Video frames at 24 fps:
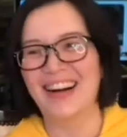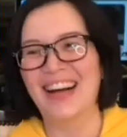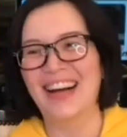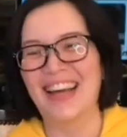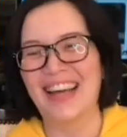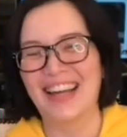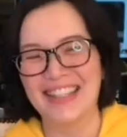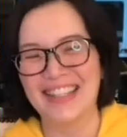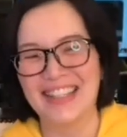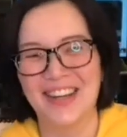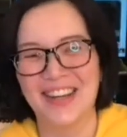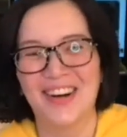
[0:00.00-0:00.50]

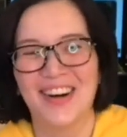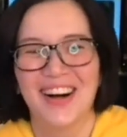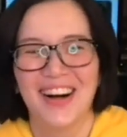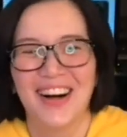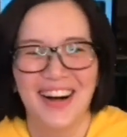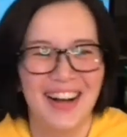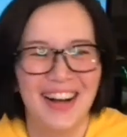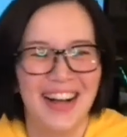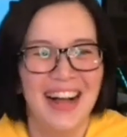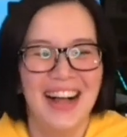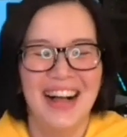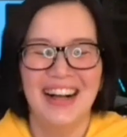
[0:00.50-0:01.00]
Okay, so
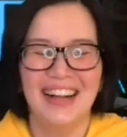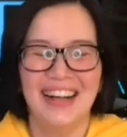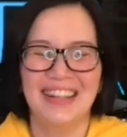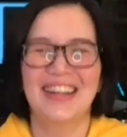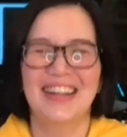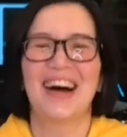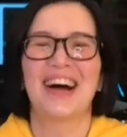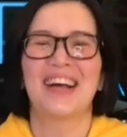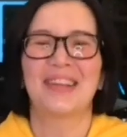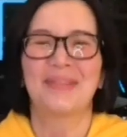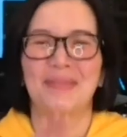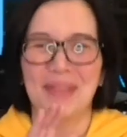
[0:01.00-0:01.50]

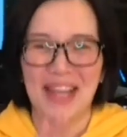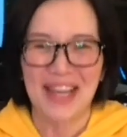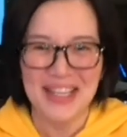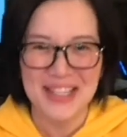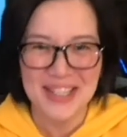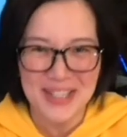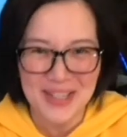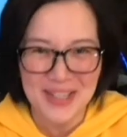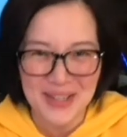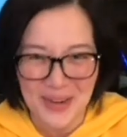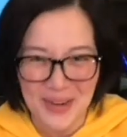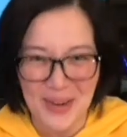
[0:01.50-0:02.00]
God
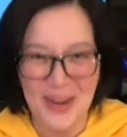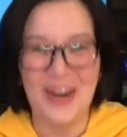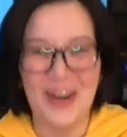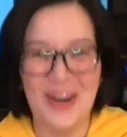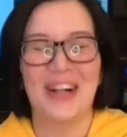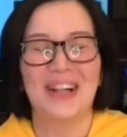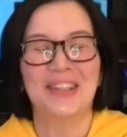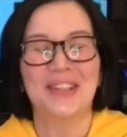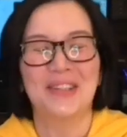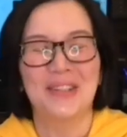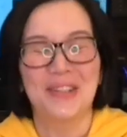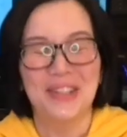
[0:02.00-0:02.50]
bless you
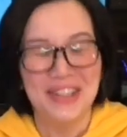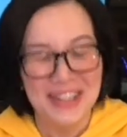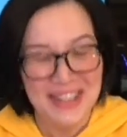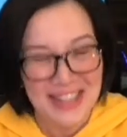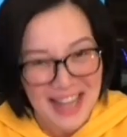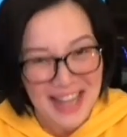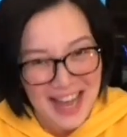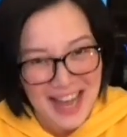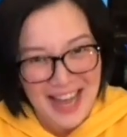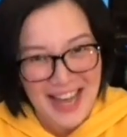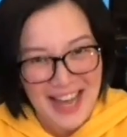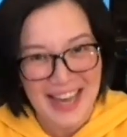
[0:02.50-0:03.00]
all. Good
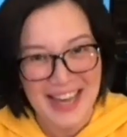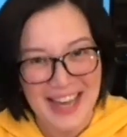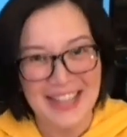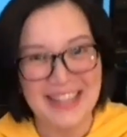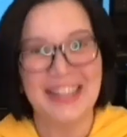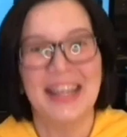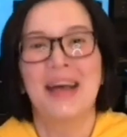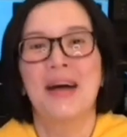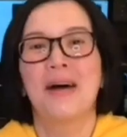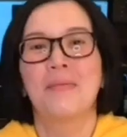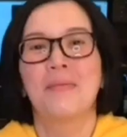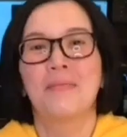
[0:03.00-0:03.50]

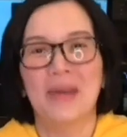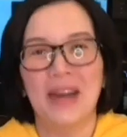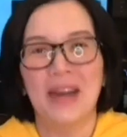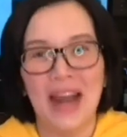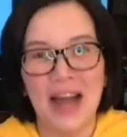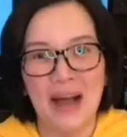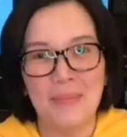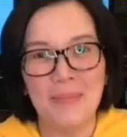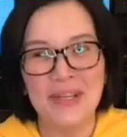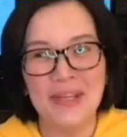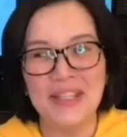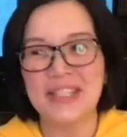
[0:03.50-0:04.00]
night.
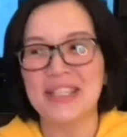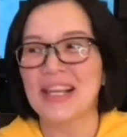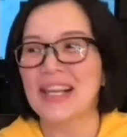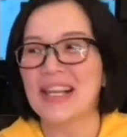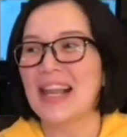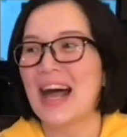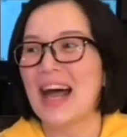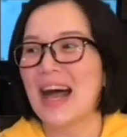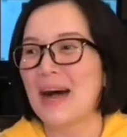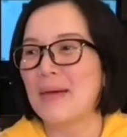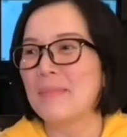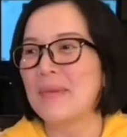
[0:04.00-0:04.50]
Maraming
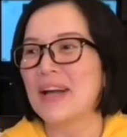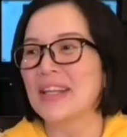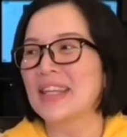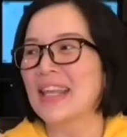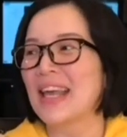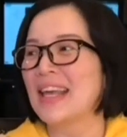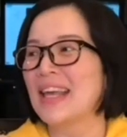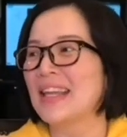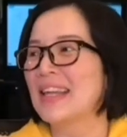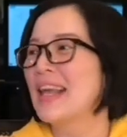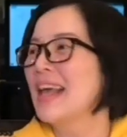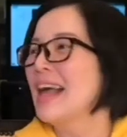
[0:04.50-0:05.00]

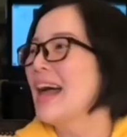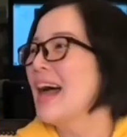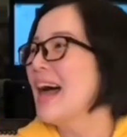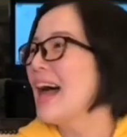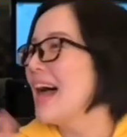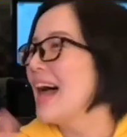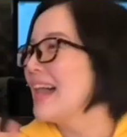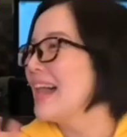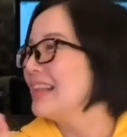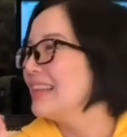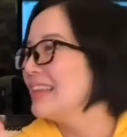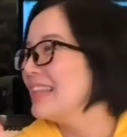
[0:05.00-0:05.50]
salamat. And
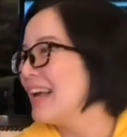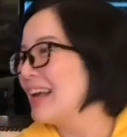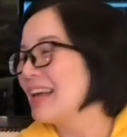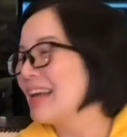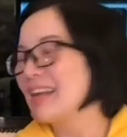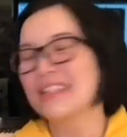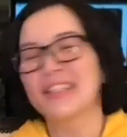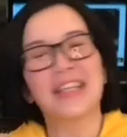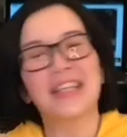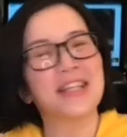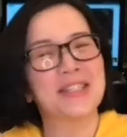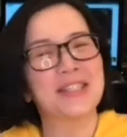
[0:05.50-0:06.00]

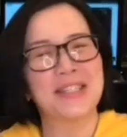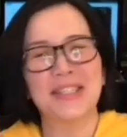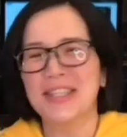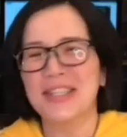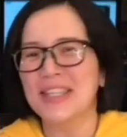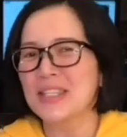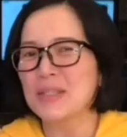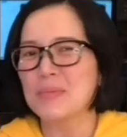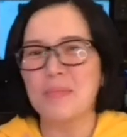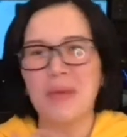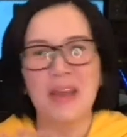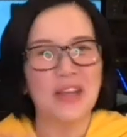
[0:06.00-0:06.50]
since
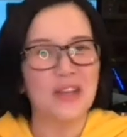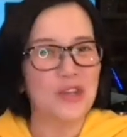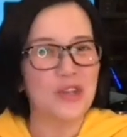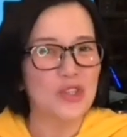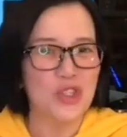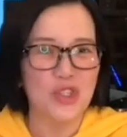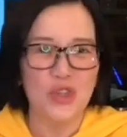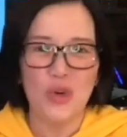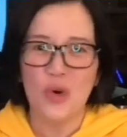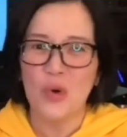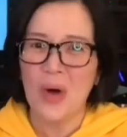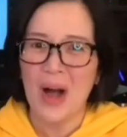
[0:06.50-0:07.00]
this made
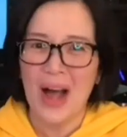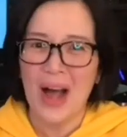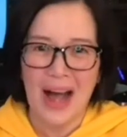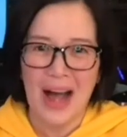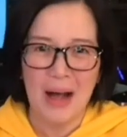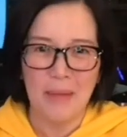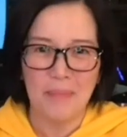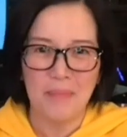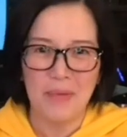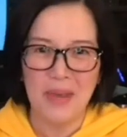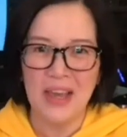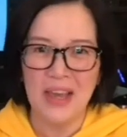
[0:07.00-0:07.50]
you so
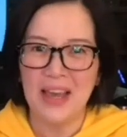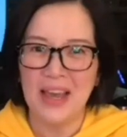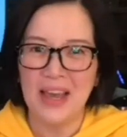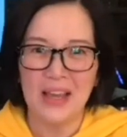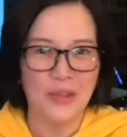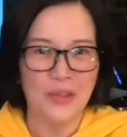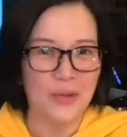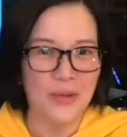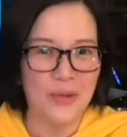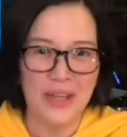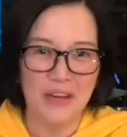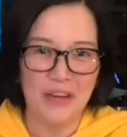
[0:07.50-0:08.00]
happy,
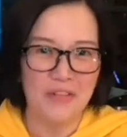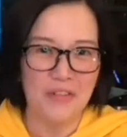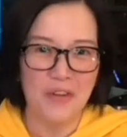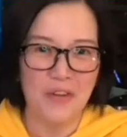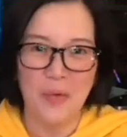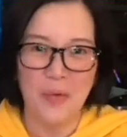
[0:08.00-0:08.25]
itong